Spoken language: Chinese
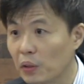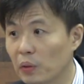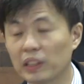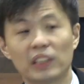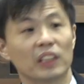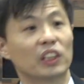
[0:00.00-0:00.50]

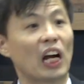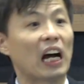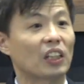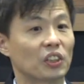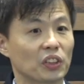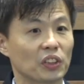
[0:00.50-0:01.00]
一起
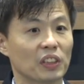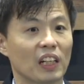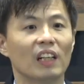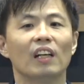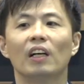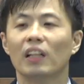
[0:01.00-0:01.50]
唱诗的
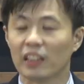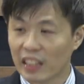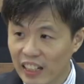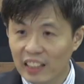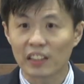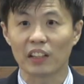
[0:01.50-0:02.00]

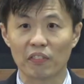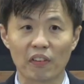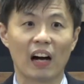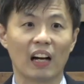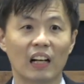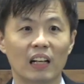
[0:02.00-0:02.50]
那个地
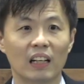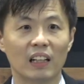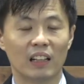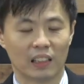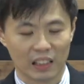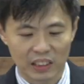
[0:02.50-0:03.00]
方，
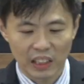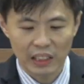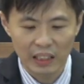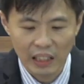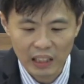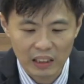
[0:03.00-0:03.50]
那在
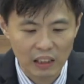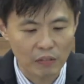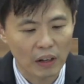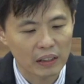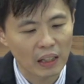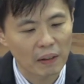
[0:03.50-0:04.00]
那个地
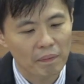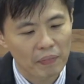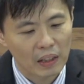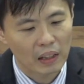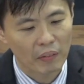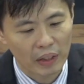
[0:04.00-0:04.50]
方呢？
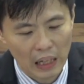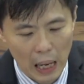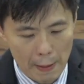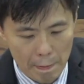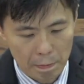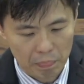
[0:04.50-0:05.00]
各位
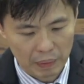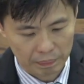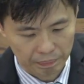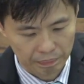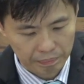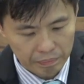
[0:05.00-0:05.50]
看，
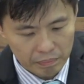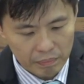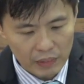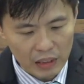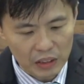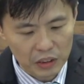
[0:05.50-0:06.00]

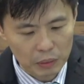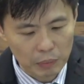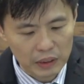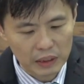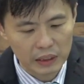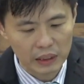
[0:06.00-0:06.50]
什
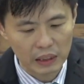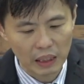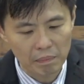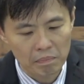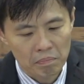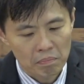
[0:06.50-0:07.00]
么事情
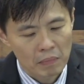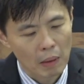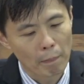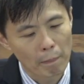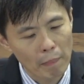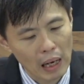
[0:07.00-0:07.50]
呢？
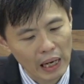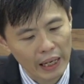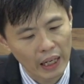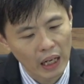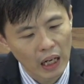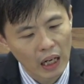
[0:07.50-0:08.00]

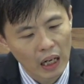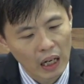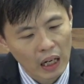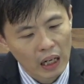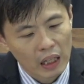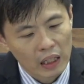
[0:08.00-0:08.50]
卖
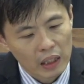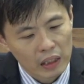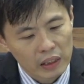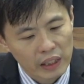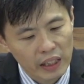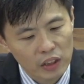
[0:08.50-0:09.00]

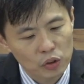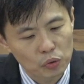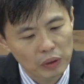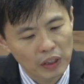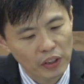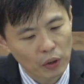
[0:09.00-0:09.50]
耶
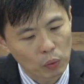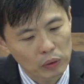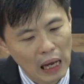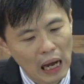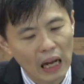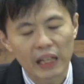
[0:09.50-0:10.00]
稣的犹
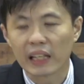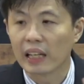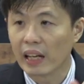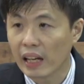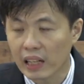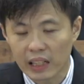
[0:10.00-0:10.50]
大
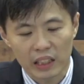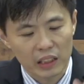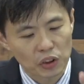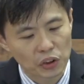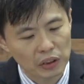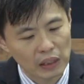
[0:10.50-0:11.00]
也
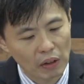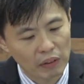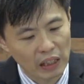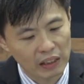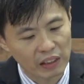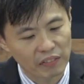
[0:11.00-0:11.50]
知道
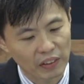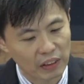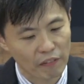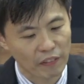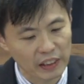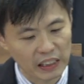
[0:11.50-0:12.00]
那地方，
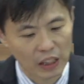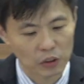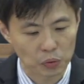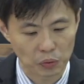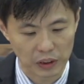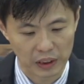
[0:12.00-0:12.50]
他非常
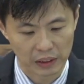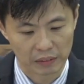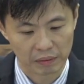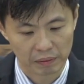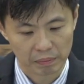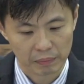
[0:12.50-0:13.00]
熟悉，
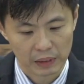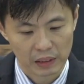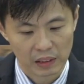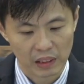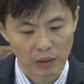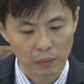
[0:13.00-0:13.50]

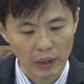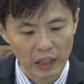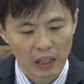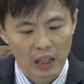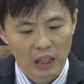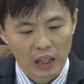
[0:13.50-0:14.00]
因
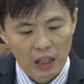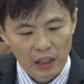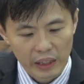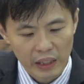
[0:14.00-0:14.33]
为耶